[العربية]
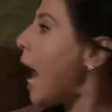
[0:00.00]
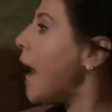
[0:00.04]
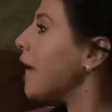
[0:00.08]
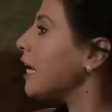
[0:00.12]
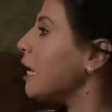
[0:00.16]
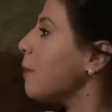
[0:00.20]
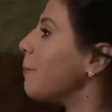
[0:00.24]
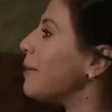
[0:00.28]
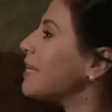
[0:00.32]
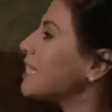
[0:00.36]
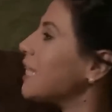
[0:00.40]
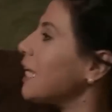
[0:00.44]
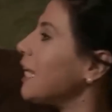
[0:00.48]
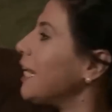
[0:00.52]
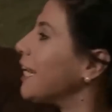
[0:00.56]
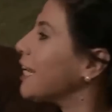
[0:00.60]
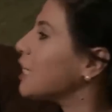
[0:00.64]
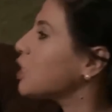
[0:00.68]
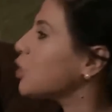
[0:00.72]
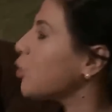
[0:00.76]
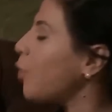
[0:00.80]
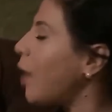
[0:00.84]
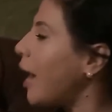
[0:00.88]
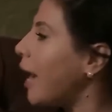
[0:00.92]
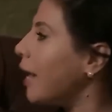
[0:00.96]
أنا بسألك
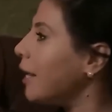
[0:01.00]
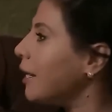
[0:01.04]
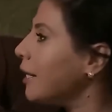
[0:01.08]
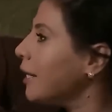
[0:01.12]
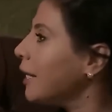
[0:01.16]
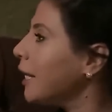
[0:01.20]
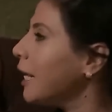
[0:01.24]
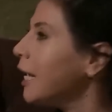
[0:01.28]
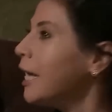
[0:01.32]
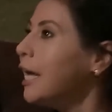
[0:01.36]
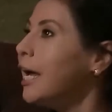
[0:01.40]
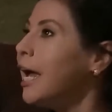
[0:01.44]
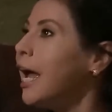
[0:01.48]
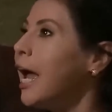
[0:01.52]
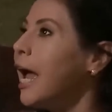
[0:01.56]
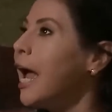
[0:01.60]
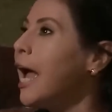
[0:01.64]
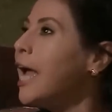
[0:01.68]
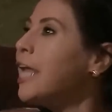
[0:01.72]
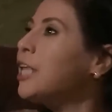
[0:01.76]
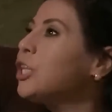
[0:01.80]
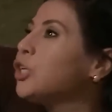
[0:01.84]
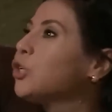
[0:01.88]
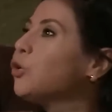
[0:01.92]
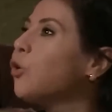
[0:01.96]
سؤال
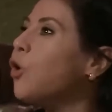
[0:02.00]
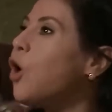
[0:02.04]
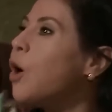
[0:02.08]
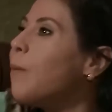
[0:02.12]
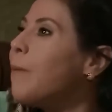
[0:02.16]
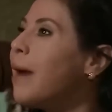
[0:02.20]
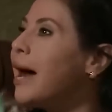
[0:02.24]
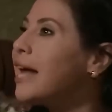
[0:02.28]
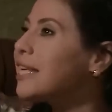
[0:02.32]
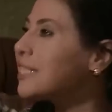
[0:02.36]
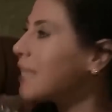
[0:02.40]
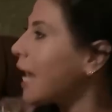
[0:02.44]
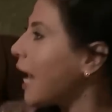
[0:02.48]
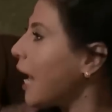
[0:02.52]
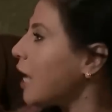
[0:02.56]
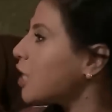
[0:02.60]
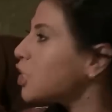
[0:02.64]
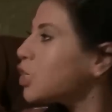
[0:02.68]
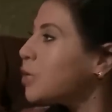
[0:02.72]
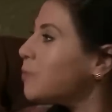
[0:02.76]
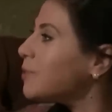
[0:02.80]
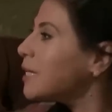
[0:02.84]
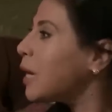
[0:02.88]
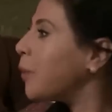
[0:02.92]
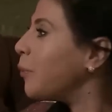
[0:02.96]
هند وأمها سحر
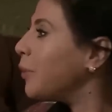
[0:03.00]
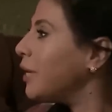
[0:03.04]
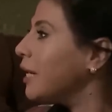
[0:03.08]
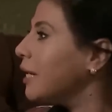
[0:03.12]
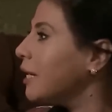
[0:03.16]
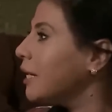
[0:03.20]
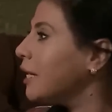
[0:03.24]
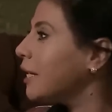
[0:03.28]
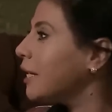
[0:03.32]
شو مسوين